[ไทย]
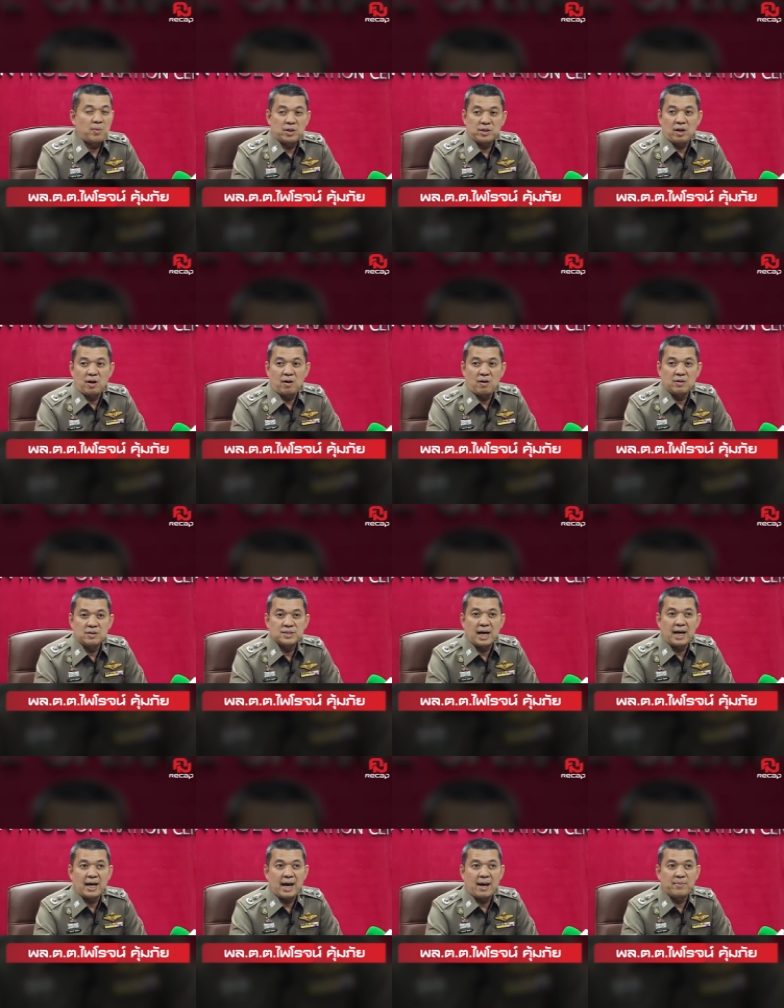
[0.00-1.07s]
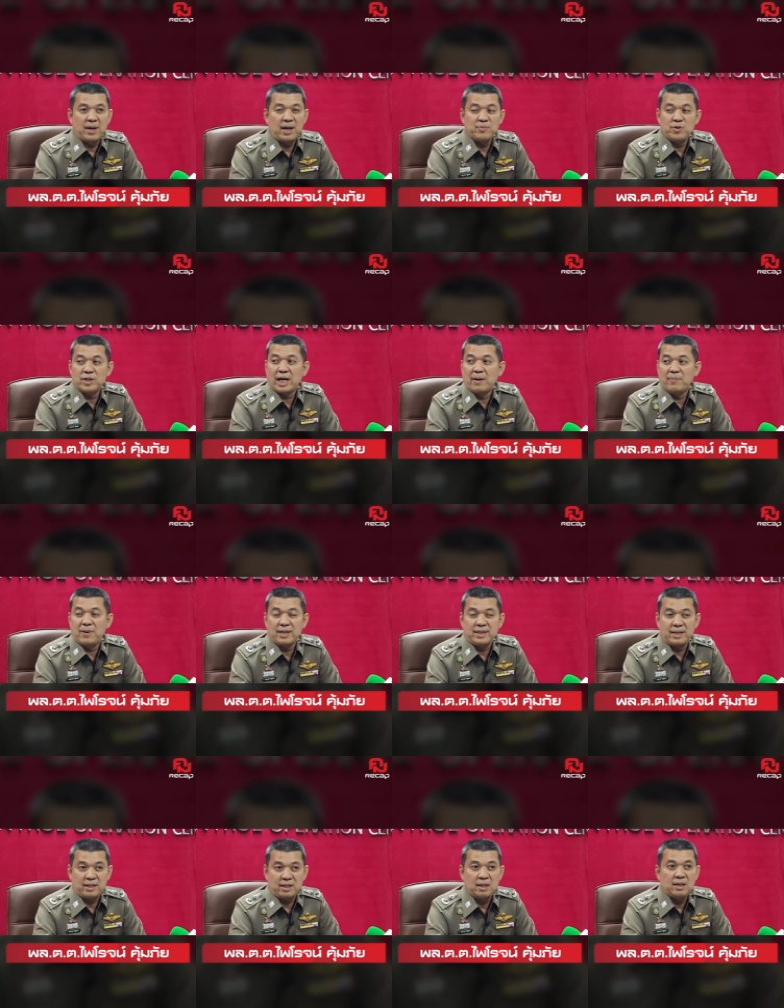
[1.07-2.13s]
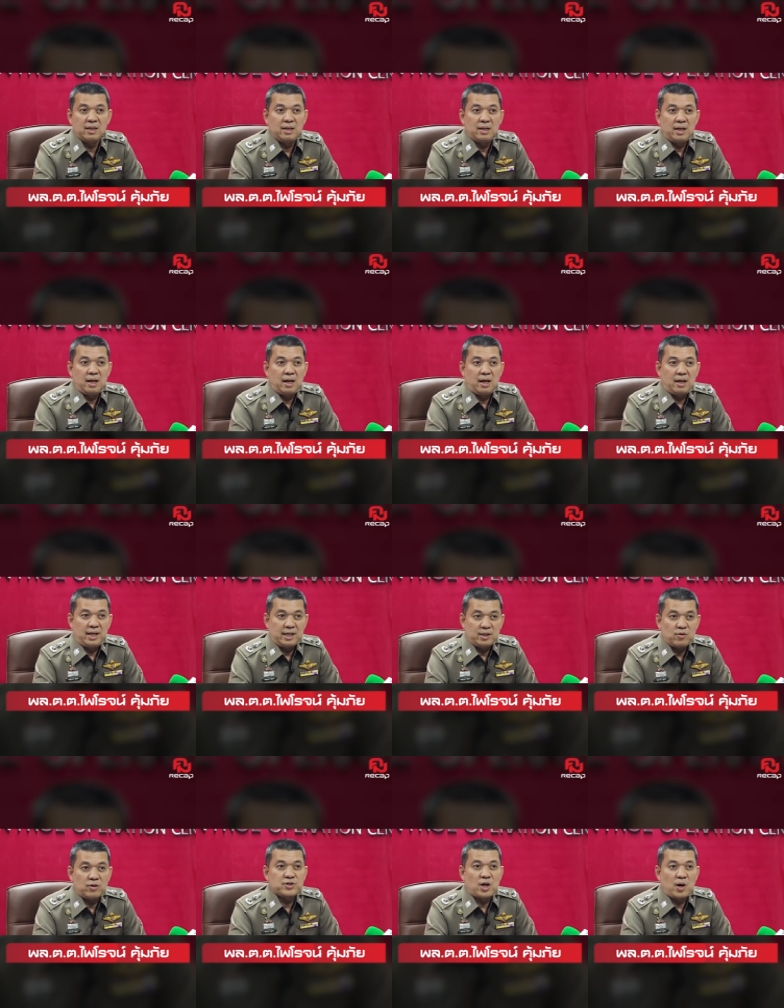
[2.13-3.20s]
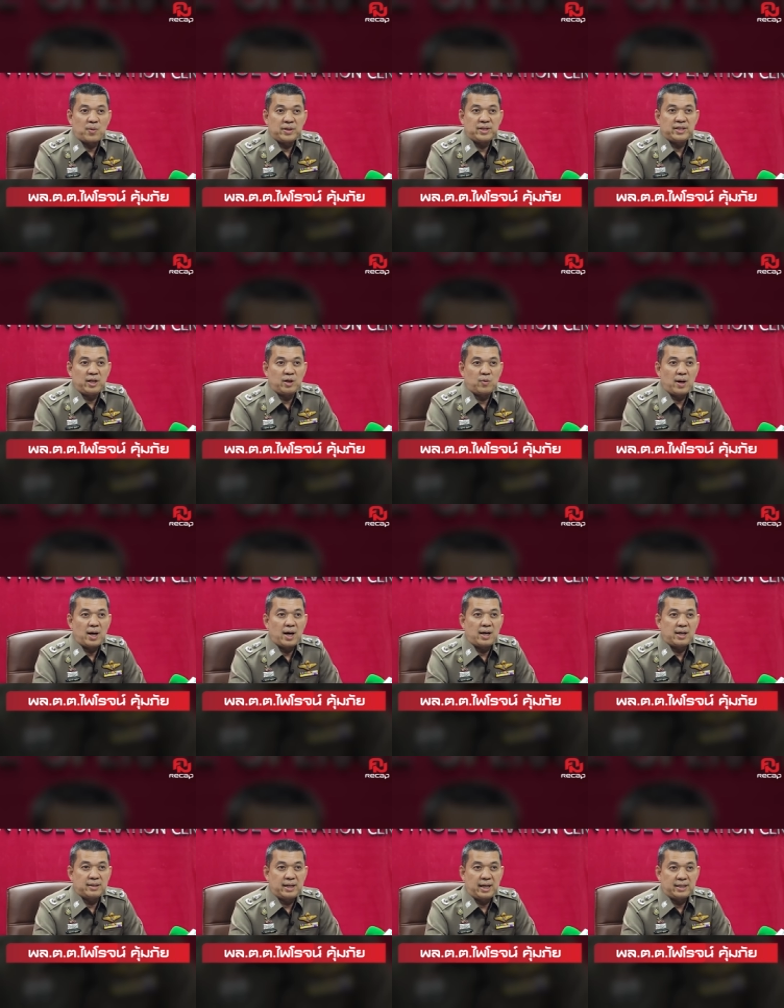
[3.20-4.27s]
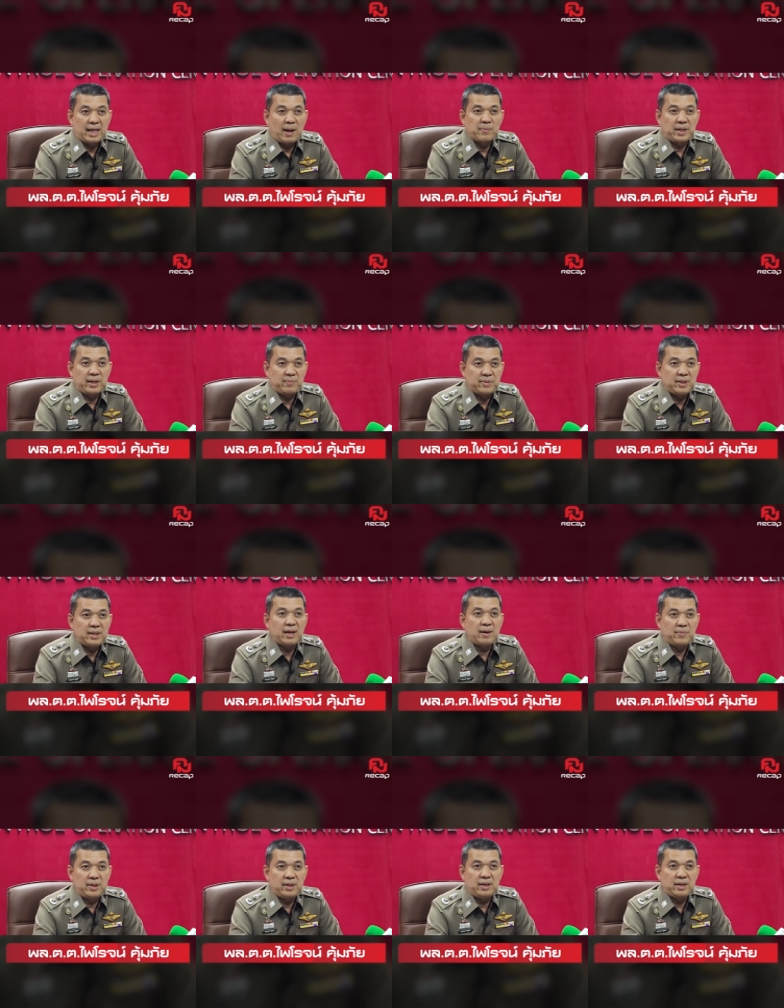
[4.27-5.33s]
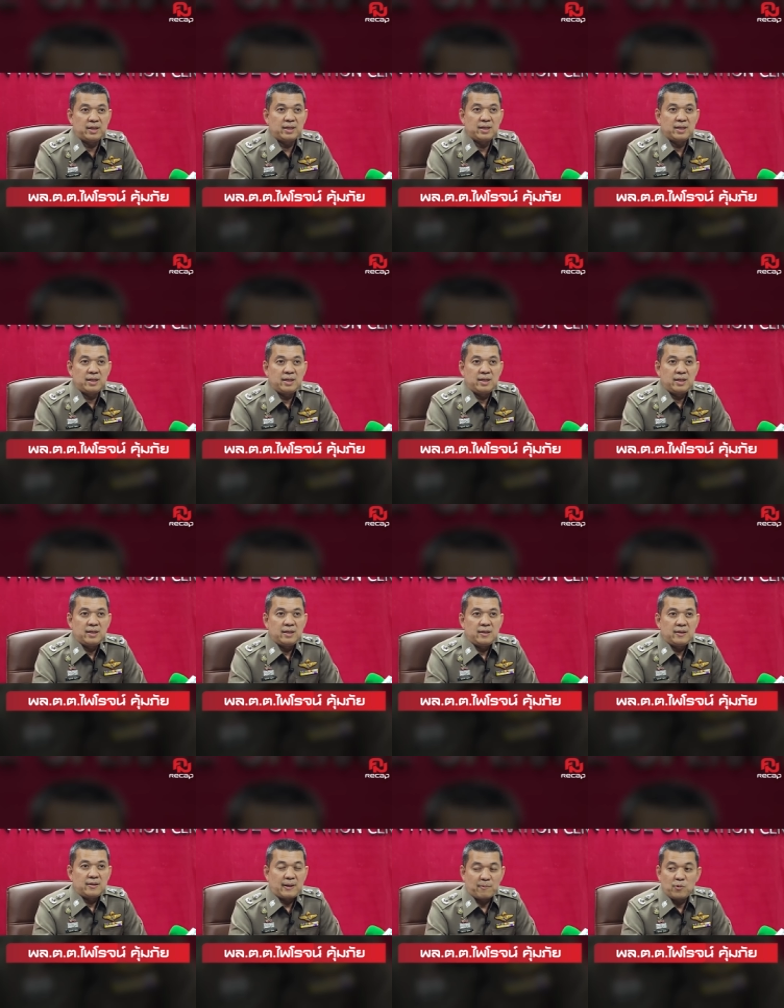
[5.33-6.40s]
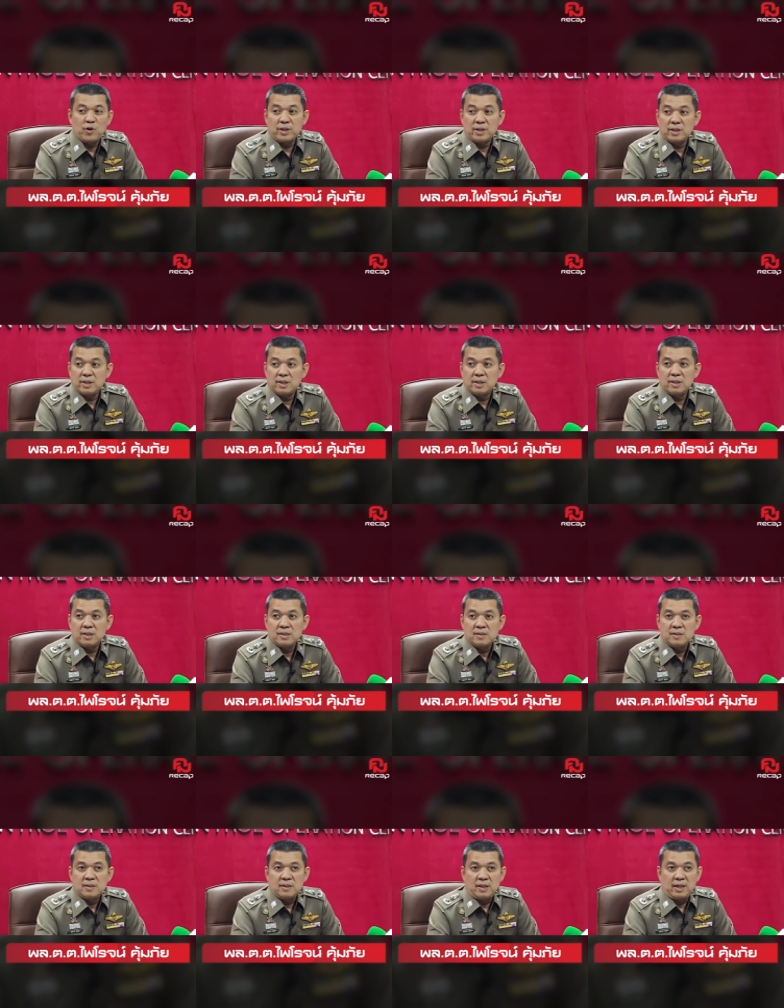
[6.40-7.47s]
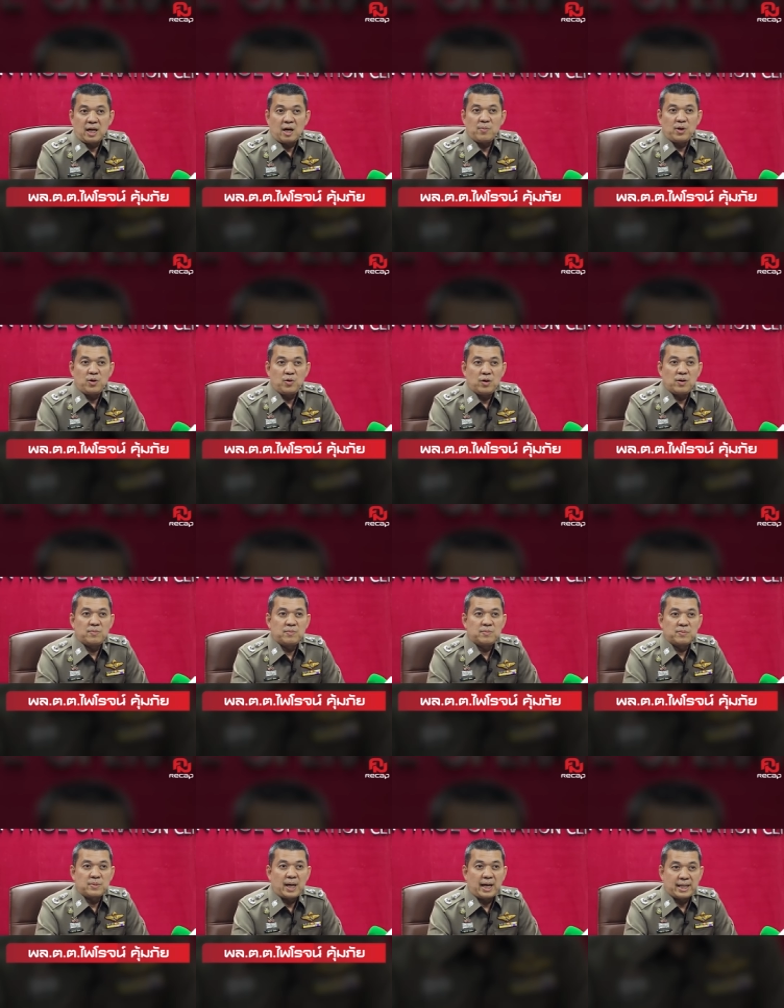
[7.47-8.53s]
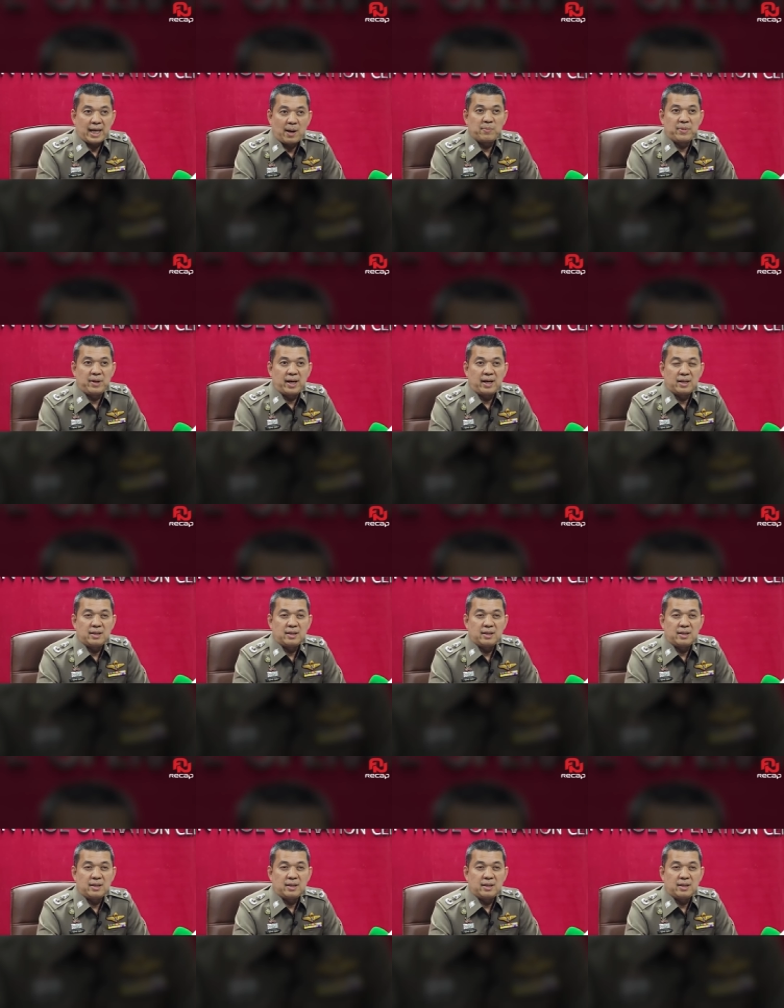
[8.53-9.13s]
บตรสั่งการมาให้ผู้จัดการภาคเจ็ดเร่งตรวจสอบข้อทีจจริงว่าในตามคลิปเนี่ยมีตำรวจที่เข้าไปร่วมถ่ายทำเนี่ย